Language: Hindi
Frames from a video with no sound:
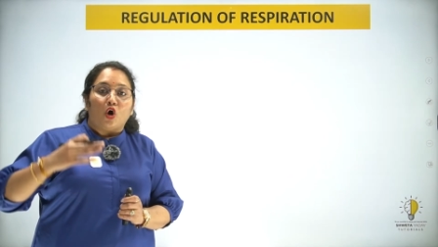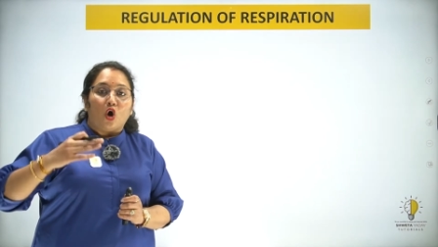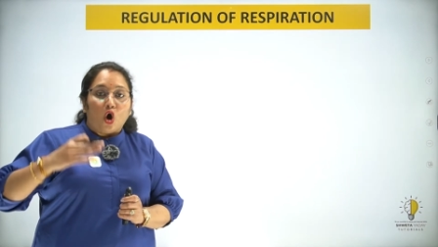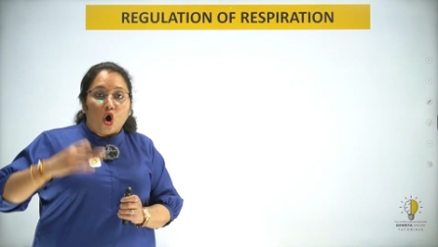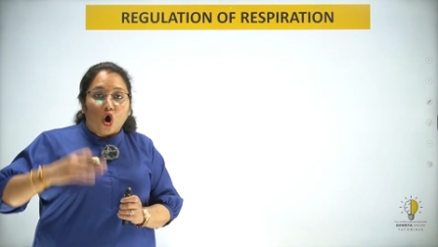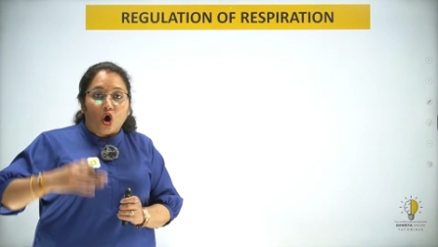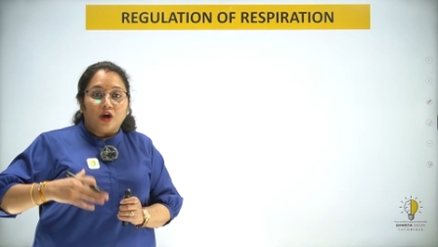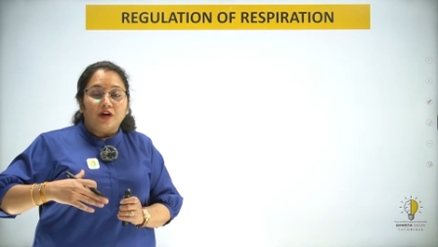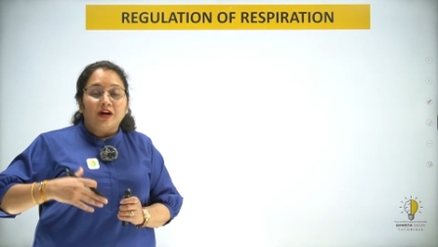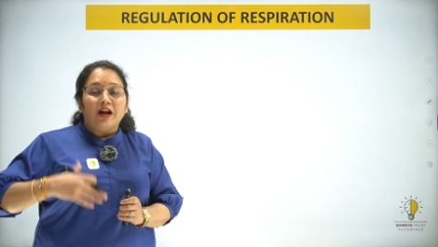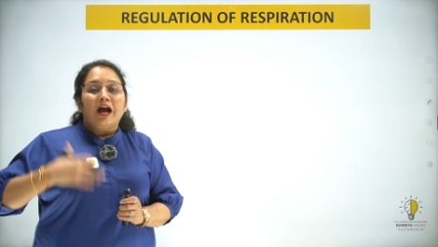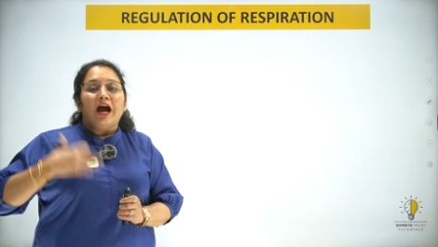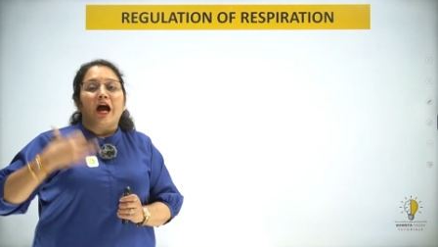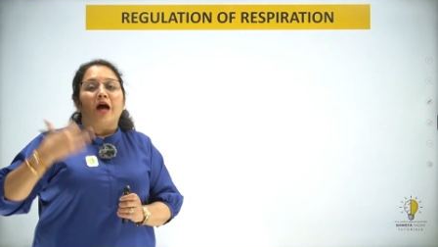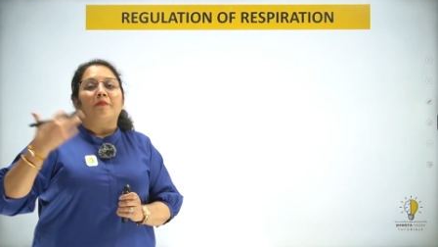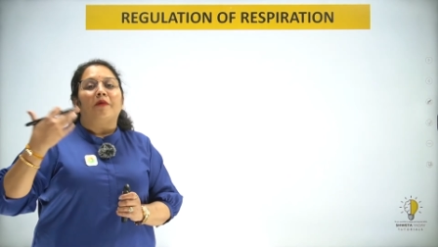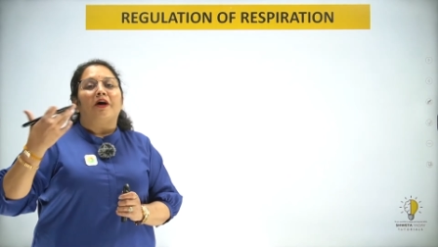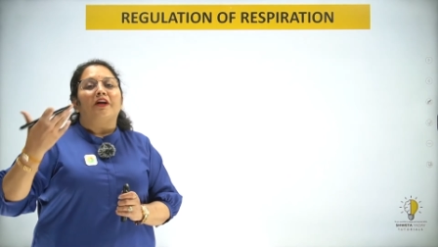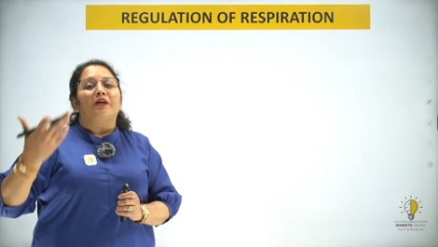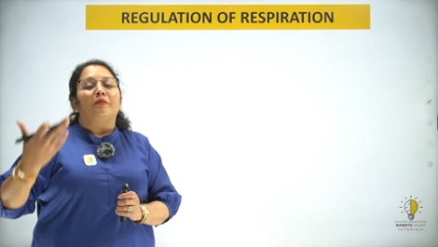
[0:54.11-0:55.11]
और
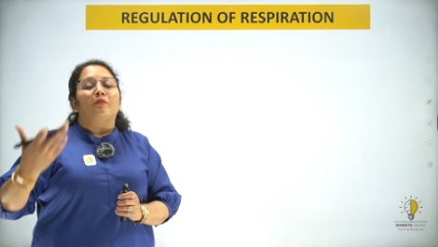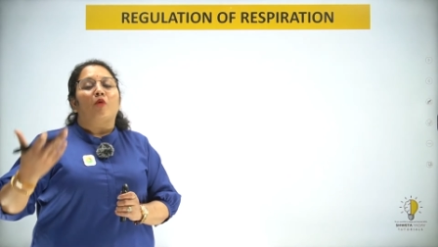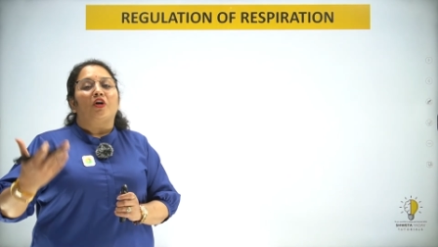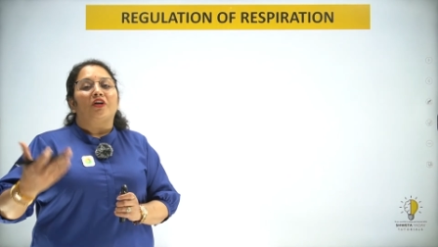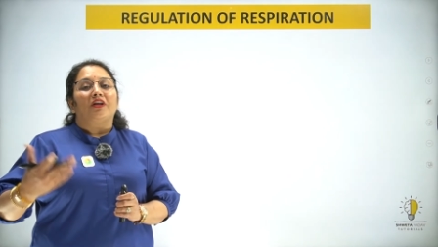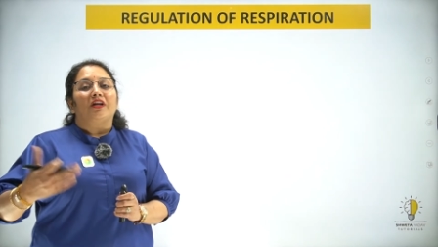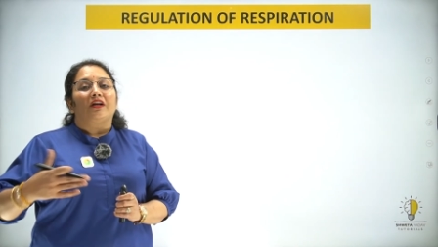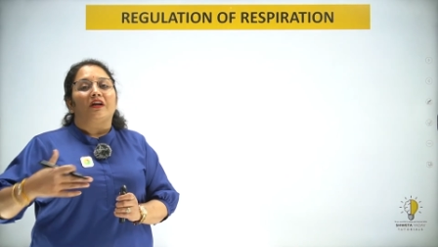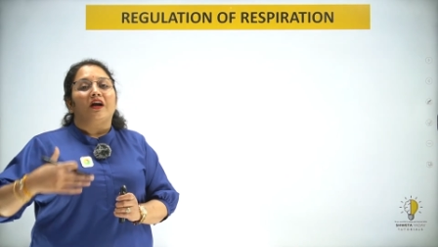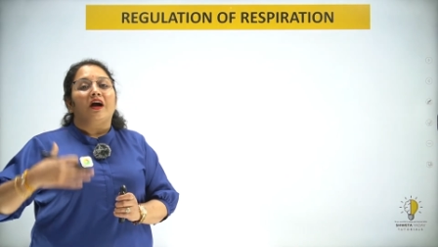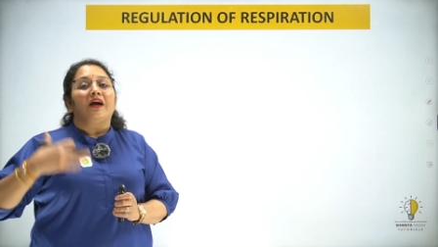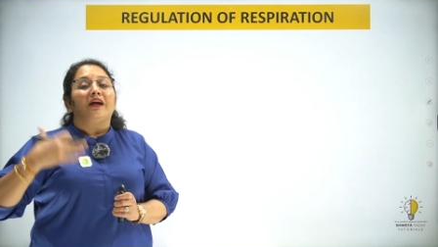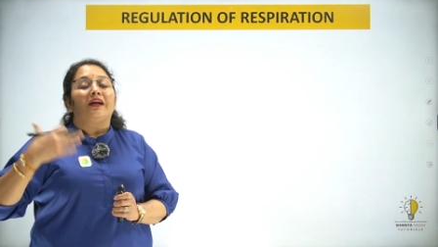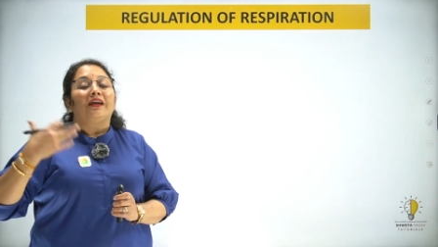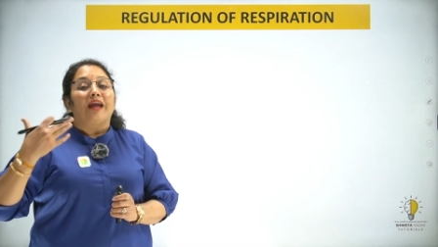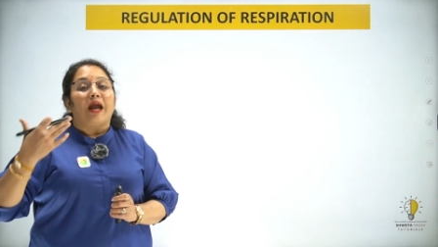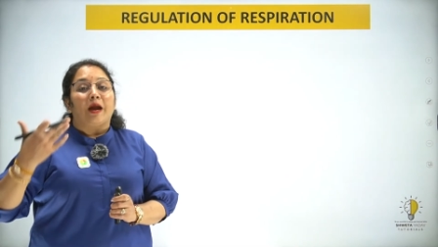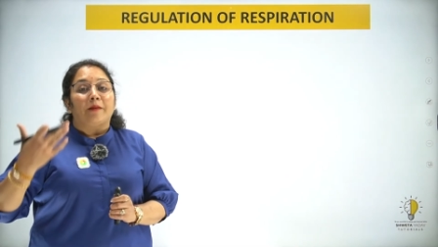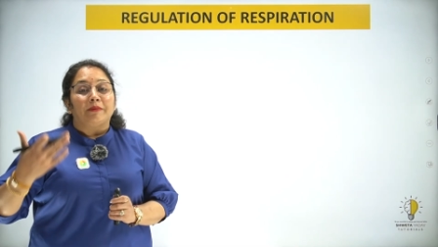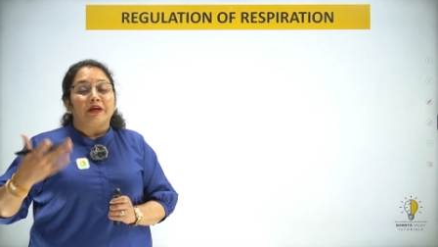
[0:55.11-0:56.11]
हमारी बॉडी का
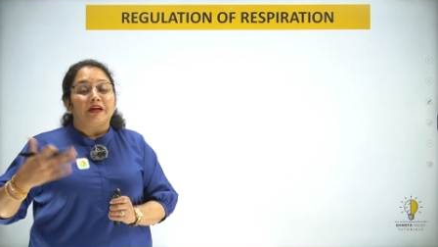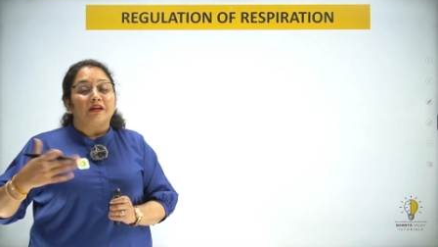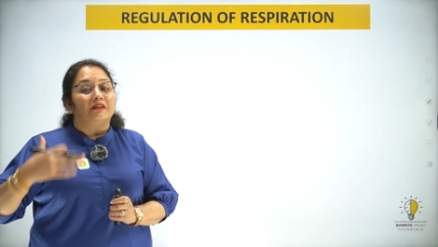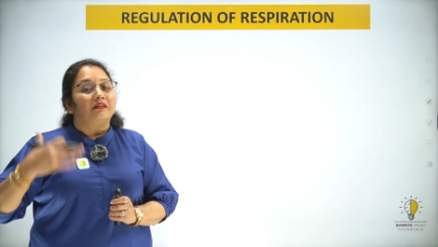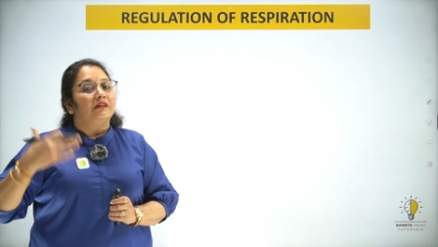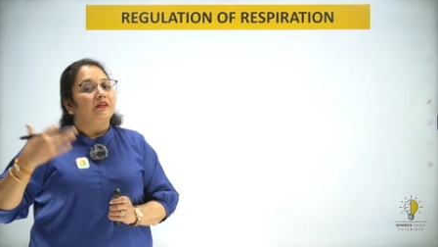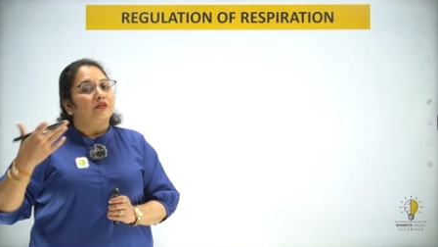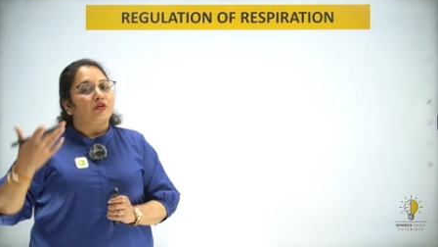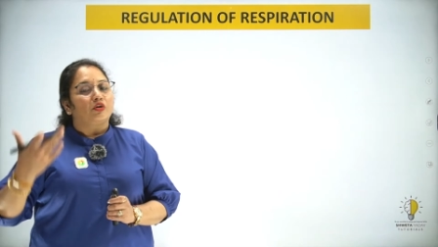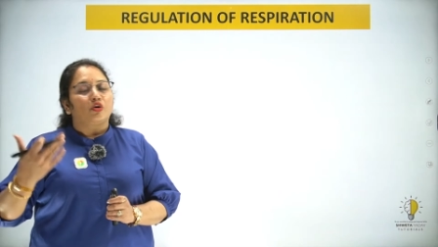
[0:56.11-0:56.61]
केमिकल